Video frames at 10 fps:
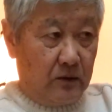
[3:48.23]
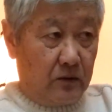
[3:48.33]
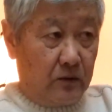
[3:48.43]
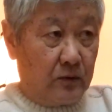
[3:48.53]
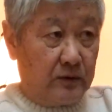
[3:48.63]

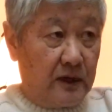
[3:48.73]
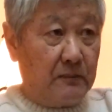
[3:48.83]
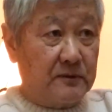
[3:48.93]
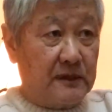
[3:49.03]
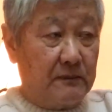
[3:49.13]
Но я
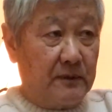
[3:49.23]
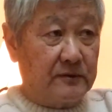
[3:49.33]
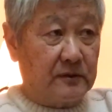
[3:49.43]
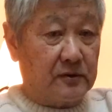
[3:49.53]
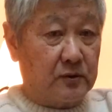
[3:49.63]
бы
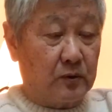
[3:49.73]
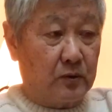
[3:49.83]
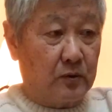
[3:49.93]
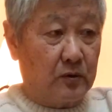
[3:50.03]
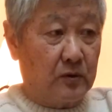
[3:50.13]
заметил,
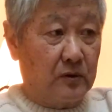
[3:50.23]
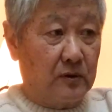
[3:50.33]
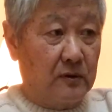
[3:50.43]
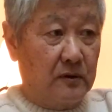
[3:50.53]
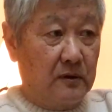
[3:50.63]
что
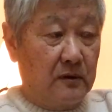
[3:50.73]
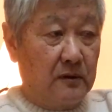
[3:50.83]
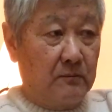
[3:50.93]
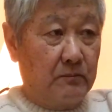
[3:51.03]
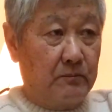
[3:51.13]

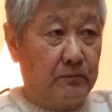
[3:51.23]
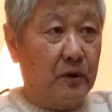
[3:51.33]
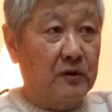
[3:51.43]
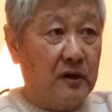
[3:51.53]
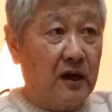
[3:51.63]
по
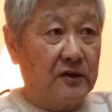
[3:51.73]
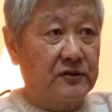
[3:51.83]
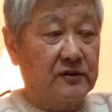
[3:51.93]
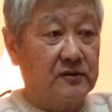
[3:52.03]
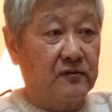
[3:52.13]

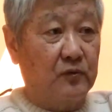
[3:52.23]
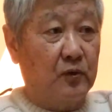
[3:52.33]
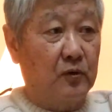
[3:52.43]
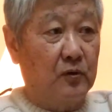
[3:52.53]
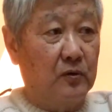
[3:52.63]

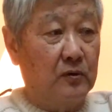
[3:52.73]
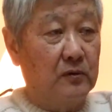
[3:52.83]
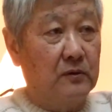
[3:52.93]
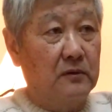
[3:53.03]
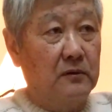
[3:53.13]
качеству
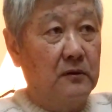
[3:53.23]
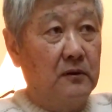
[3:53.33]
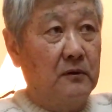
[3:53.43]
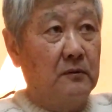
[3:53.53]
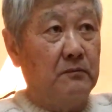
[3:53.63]

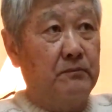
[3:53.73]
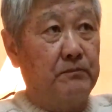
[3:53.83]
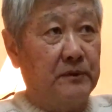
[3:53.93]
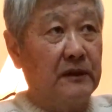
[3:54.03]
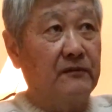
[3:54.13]

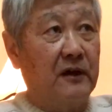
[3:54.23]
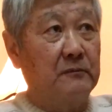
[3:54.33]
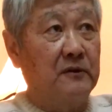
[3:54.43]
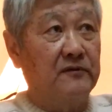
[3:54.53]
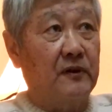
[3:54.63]

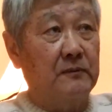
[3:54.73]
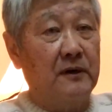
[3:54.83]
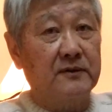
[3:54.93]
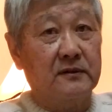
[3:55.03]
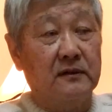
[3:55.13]
подаваемой
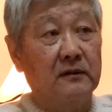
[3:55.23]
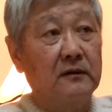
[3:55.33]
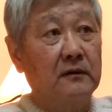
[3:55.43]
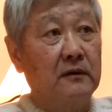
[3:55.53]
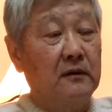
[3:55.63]
информации
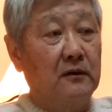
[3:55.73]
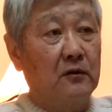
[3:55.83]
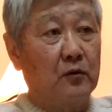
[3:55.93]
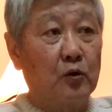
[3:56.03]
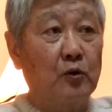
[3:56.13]

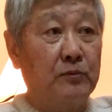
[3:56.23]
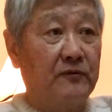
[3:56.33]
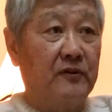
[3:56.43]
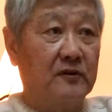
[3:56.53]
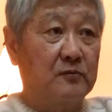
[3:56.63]
группы
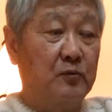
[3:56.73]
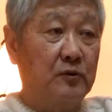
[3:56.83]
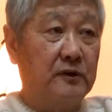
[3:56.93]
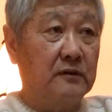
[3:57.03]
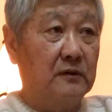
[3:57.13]
в
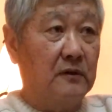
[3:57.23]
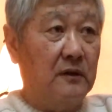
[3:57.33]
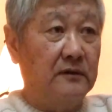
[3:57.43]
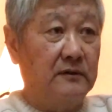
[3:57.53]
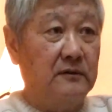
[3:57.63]
Фейсбуке,
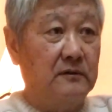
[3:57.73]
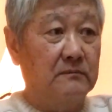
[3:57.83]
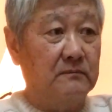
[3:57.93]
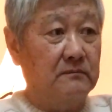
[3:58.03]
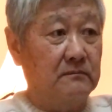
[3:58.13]
они
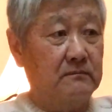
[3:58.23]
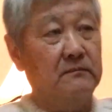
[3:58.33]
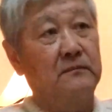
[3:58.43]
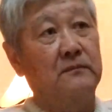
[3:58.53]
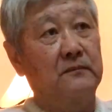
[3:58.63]

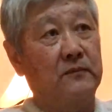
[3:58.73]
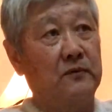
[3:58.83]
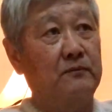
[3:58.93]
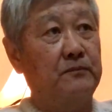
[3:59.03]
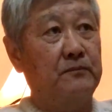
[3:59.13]

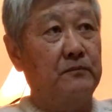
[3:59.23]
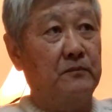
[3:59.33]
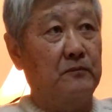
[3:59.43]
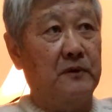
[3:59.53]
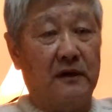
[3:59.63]
ну,
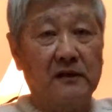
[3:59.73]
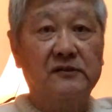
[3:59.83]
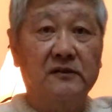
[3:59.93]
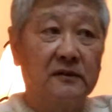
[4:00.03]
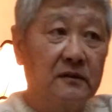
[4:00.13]
гораздо